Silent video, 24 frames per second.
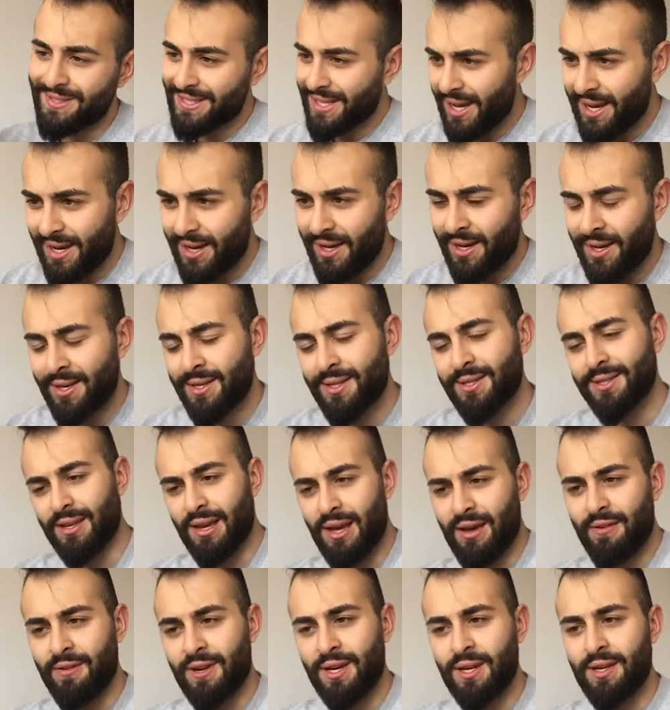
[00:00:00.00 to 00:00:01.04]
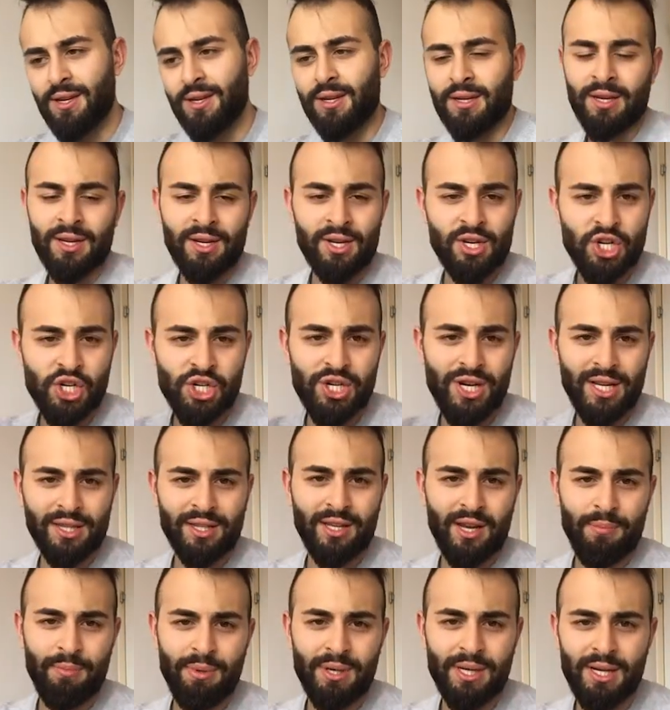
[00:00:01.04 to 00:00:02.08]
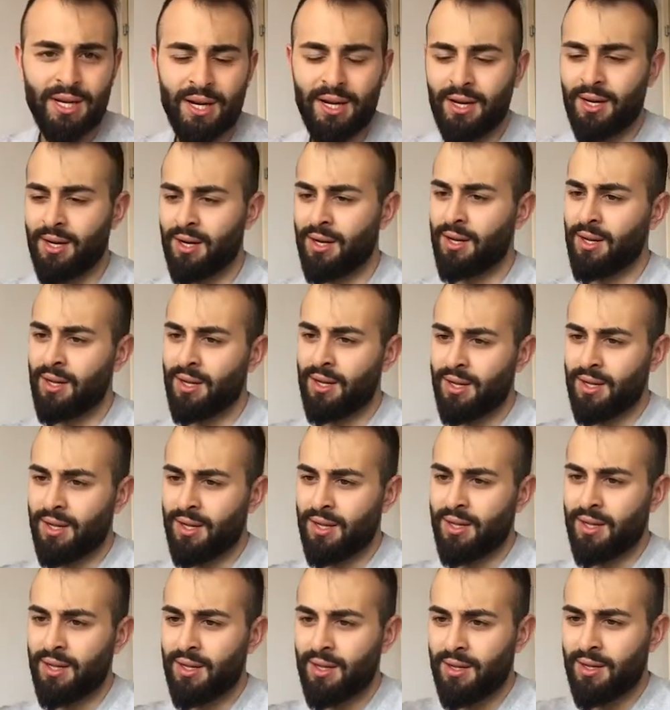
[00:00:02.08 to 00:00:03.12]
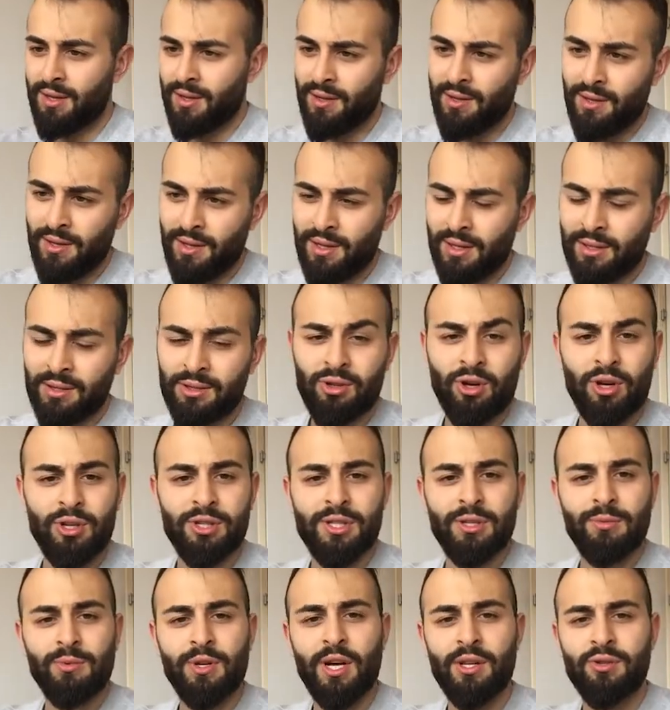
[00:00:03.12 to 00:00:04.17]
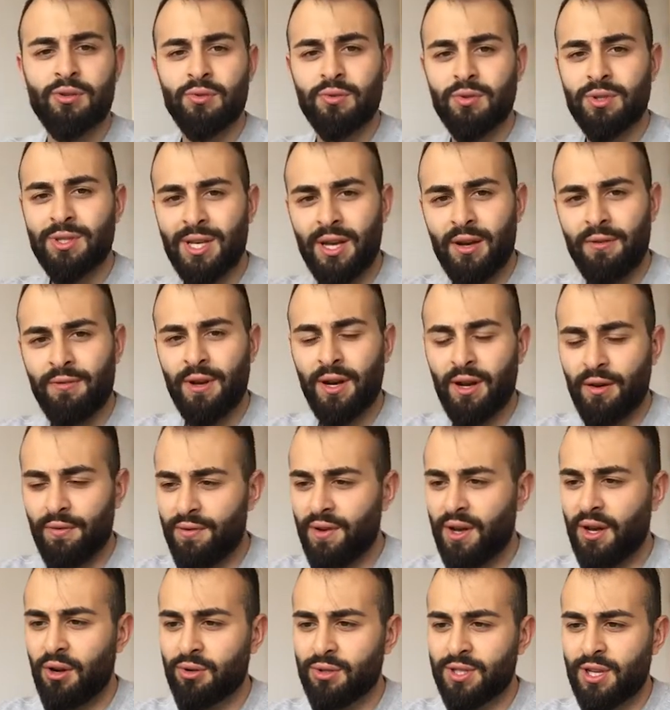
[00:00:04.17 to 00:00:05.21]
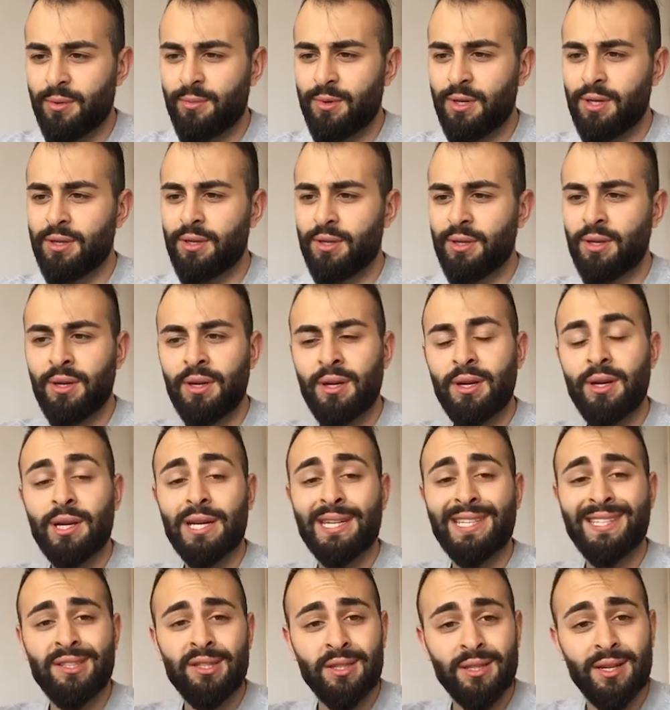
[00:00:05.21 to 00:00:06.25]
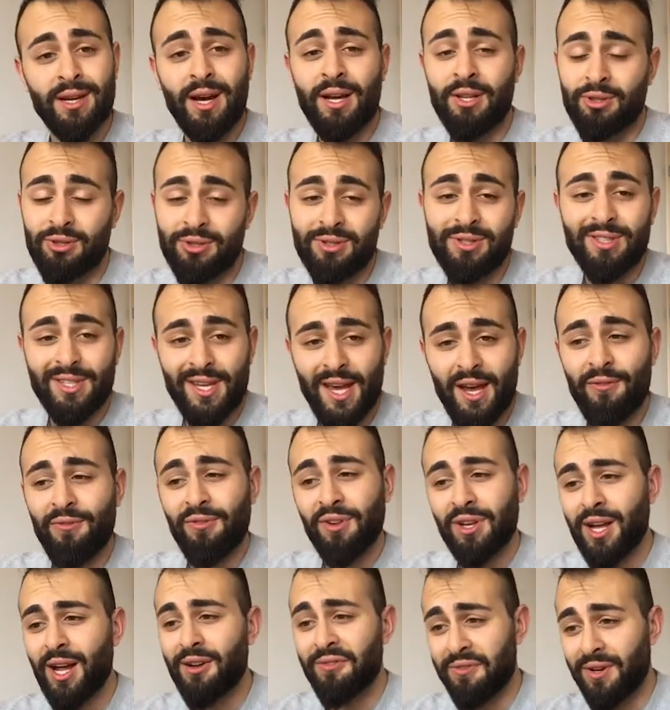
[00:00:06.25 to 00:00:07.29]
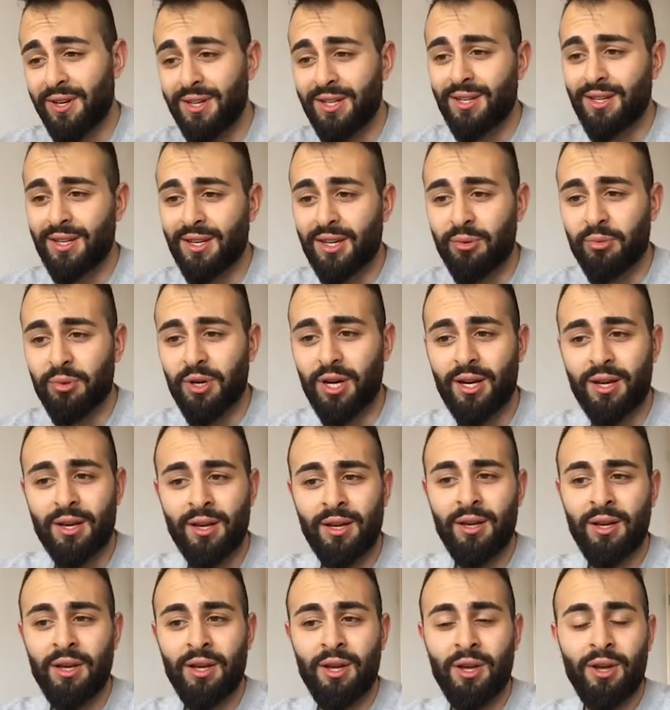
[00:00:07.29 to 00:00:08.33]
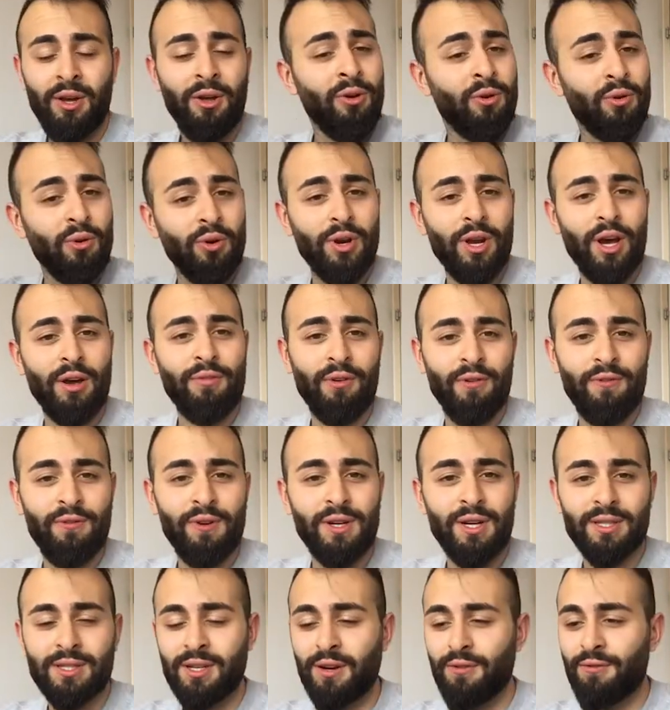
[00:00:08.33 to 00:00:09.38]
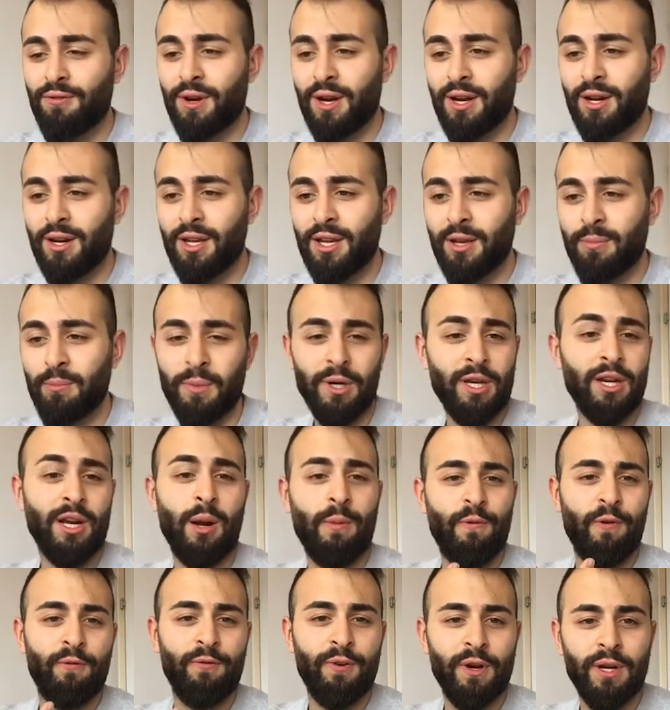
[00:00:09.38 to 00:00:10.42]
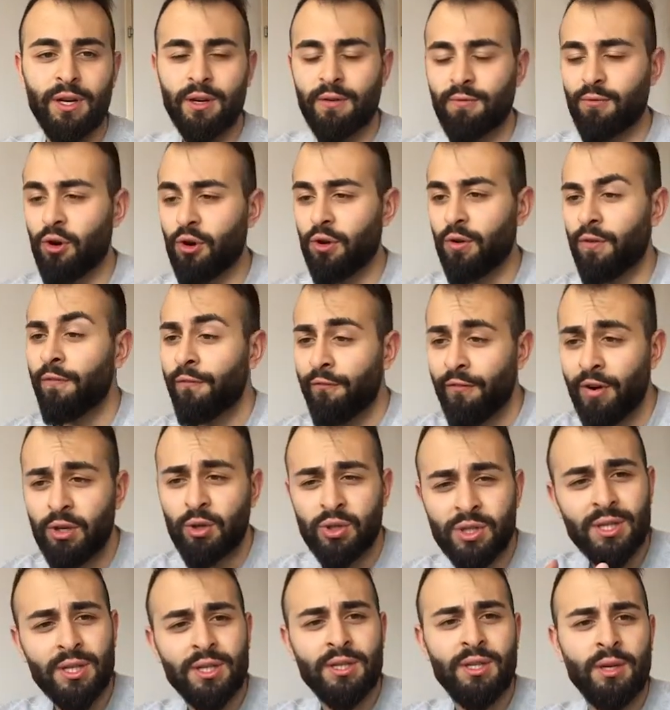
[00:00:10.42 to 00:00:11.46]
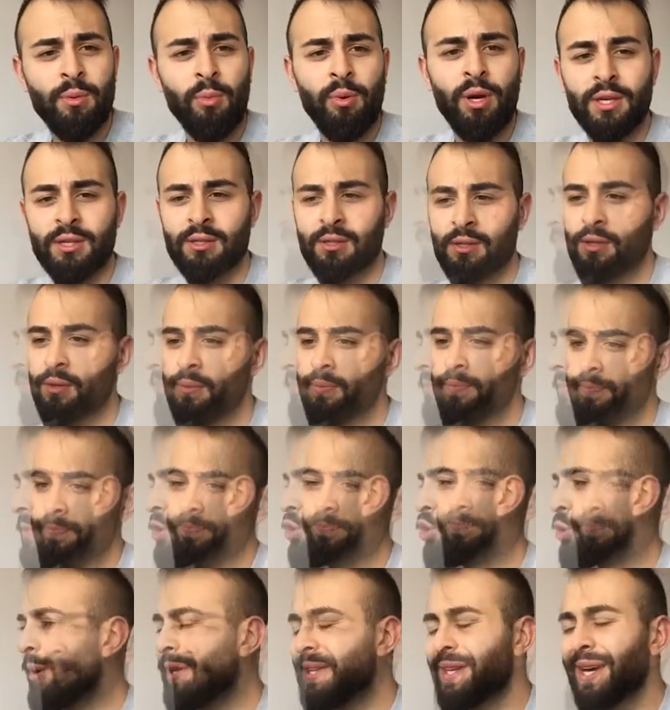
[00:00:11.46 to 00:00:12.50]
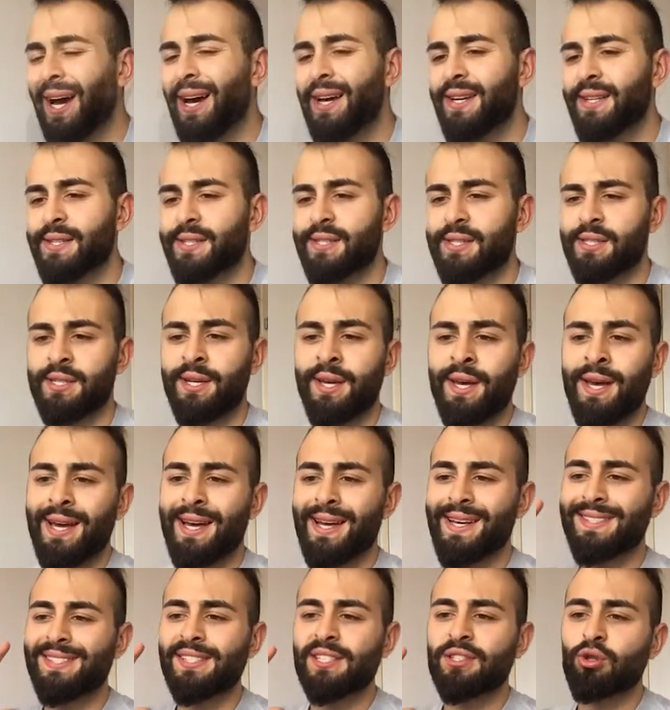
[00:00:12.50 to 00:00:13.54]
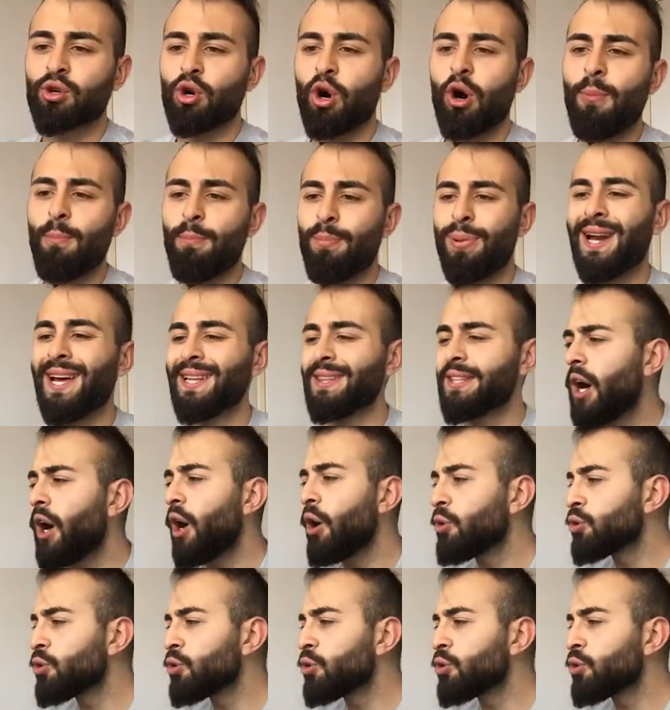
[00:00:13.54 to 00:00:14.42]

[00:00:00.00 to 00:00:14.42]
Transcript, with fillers: sehr, sehr wenig Startkapital. Trotzdem kannst du sehr viel Erfahrung sammeln, kannst du sehr viel Geld verdienen hierbei und einfach finanziell frei leben innerhalb von wenigen Wochen, wenn du es richtig machst. Nummer drei ist, es ist komplett